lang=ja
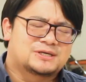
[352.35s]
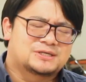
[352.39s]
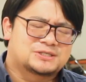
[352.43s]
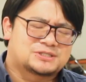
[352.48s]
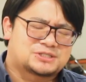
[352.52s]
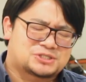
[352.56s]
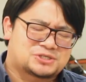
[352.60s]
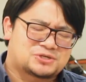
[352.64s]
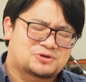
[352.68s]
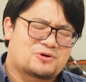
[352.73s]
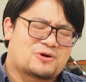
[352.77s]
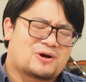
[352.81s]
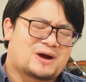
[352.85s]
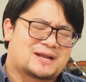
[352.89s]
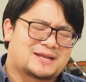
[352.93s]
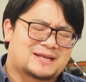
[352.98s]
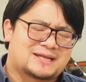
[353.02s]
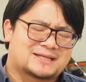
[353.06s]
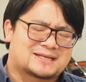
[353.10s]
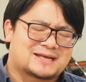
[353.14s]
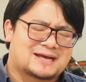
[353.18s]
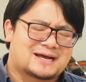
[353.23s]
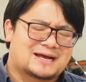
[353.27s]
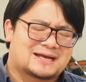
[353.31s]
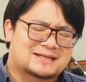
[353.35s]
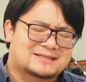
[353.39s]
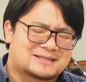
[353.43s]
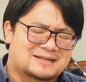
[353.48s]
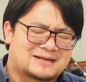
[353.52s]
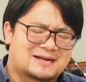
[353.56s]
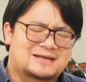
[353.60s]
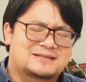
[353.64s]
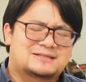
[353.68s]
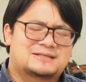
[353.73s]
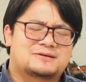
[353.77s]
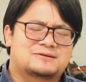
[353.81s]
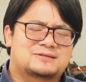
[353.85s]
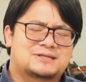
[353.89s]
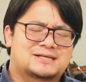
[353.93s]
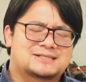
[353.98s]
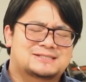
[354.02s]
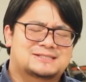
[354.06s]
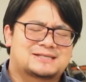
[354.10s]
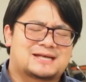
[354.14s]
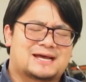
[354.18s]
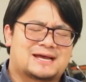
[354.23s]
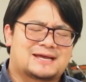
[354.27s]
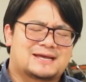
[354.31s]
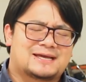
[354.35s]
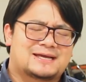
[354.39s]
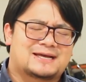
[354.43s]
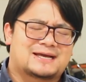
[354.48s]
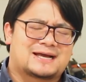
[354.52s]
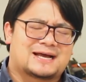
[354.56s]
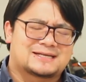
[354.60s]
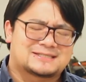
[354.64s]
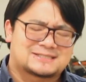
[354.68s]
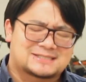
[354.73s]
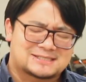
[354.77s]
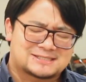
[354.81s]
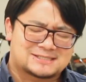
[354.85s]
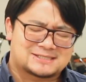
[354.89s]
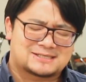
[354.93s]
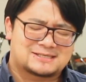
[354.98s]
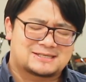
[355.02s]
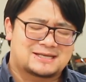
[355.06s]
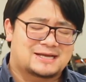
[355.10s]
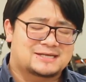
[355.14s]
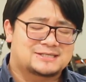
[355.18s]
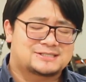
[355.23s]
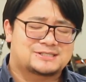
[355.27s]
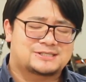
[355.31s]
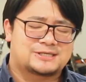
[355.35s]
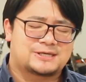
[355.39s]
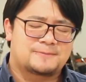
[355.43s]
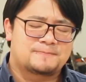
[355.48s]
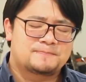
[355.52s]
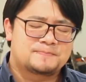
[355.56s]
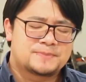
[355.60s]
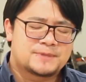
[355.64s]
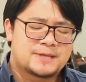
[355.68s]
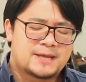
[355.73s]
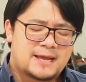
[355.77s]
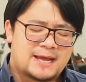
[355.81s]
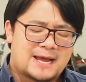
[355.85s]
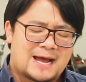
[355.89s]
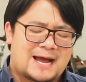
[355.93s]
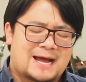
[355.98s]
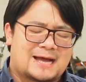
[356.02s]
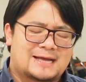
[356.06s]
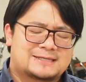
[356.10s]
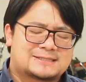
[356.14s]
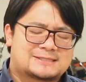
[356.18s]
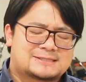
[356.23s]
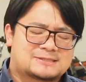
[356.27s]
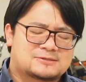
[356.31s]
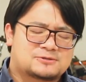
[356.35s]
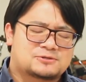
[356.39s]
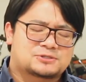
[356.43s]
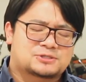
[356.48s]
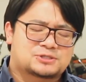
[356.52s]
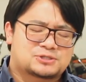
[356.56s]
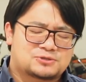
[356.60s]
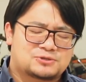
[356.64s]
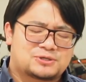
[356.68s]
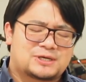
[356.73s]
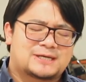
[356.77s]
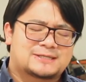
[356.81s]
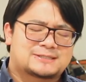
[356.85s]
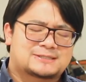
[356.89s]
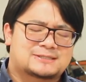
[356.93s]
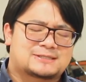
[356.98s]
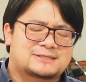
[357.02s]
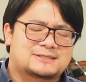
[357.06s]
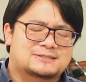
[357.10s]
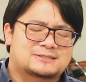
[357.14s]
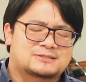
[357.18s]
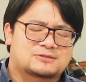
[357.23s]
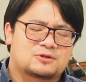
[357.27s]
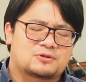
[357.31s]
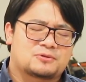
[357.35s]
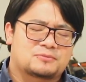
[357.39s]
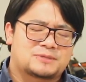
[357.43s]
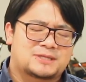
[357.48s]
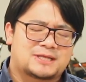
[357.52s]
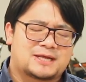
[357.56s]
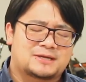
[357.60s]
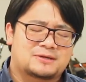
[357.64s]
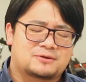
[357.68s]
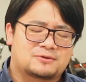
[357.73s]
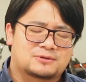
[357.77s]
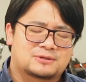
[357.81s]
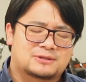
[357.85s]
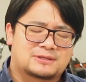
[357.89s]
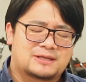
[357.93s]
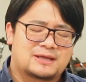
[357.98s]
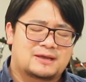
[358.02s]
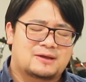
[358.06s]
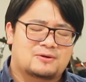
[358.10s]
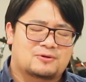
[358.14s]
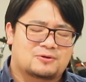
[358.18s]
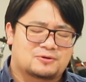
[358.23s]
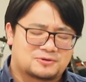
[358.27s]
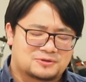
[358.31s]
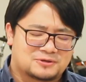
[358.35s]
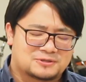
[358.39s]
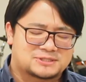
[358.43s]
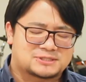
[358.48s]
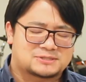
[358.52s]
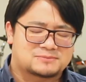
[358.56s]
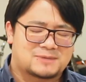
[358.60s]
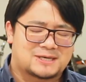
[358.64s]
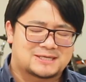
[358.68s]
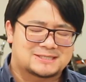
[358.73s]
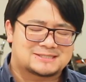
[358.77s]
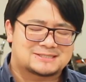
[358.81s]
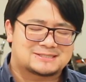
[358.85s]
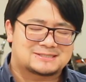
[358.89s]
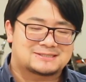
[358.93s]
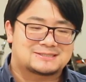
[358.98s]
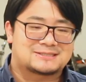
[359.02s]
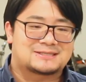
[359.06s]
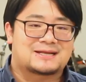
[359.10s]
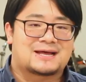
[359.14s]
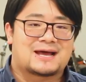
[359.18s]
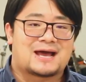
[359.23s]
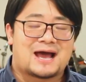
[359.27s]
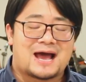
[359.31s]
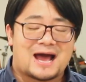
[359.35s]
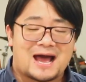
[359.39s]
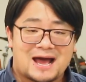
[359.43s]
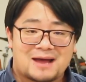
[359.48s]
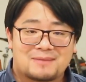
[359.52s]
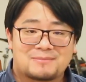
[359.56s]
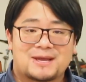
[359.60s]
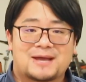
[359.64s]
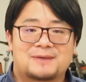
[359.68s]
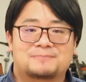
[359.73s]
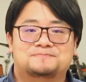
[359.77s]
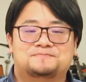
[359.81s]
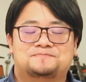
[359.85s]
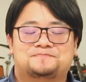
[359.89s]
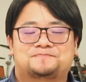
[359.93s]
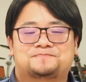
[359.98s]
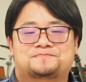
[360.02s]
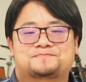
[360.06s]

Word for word: 主をあなたが働いてください。感謝し期待し、愛する主イエス・キリストの皆によってお祈りします。アメン。